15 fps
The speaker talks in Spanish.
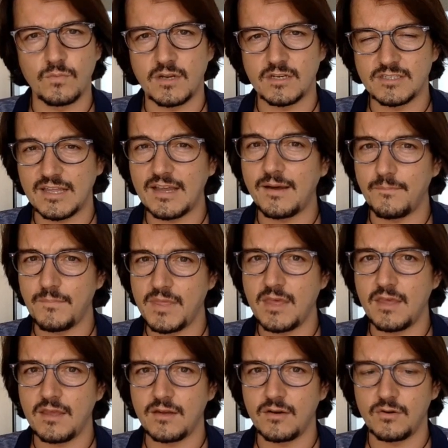está
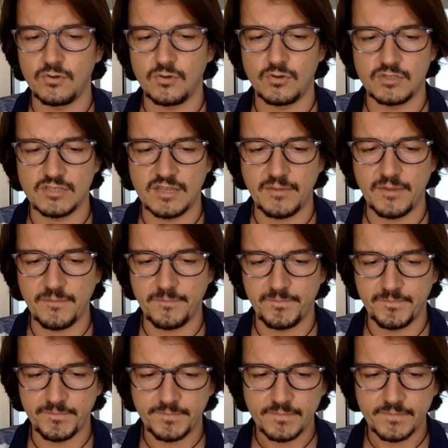bien o no está bien.